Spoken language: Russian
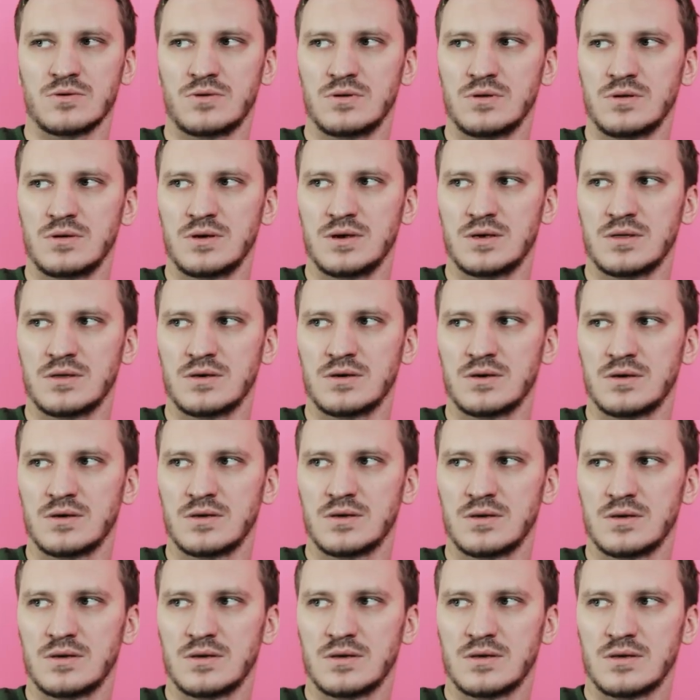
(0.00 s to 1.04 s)
Это он, нет? Нет,
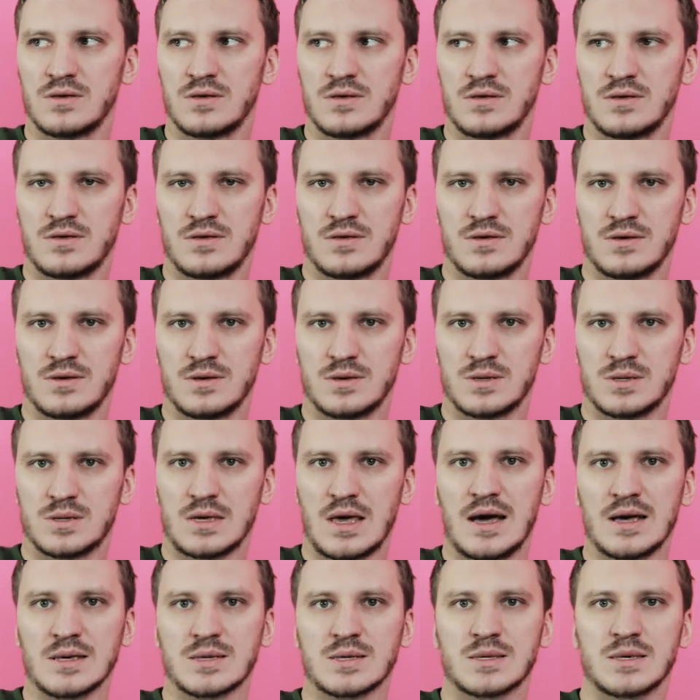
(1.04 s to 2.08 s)
там чуть по-другому.
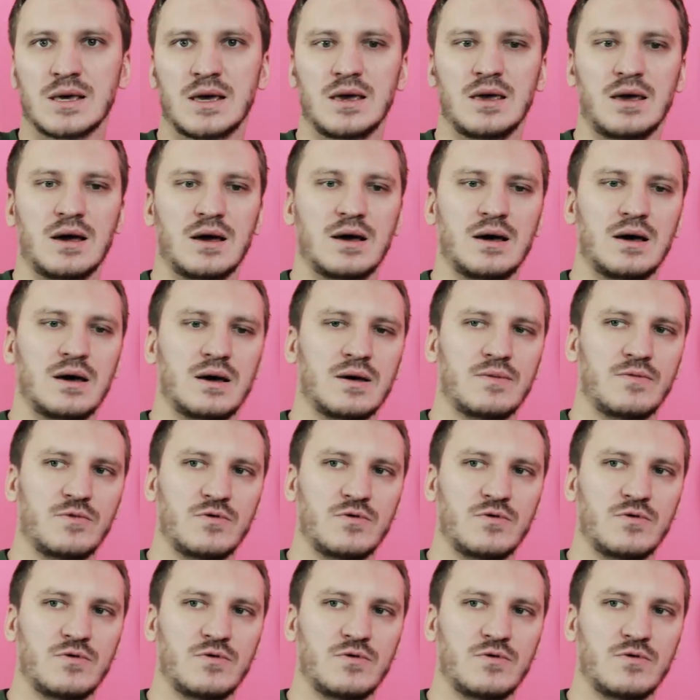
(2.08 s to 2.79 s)
А, со... а,